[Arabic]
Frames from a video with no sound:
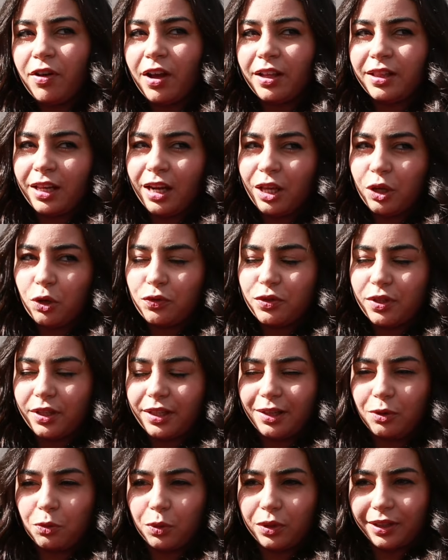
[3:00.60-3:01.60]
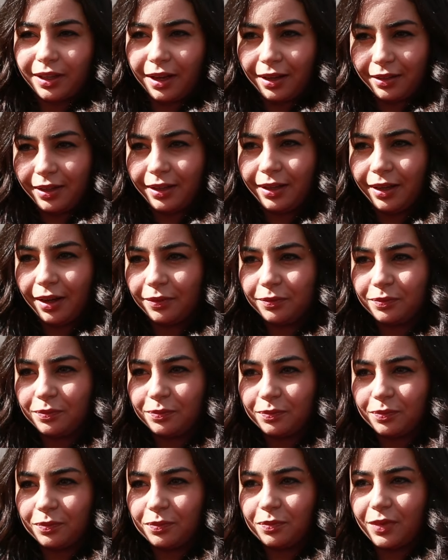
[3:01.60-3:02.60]
فهذا لا يفسد للود قضيه
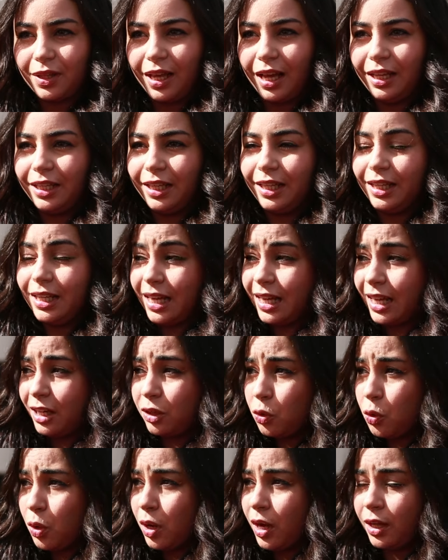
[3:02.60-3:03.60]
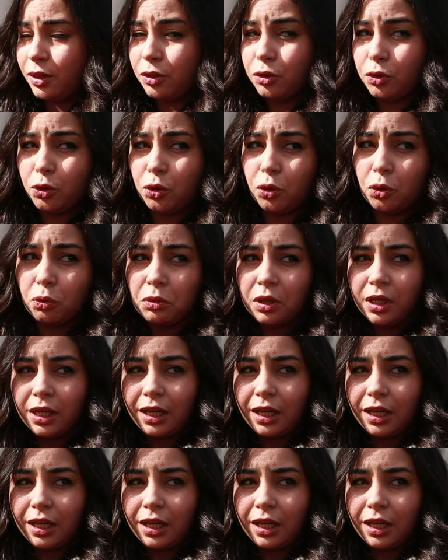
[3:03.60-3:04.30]
يعني الا كان هو عنده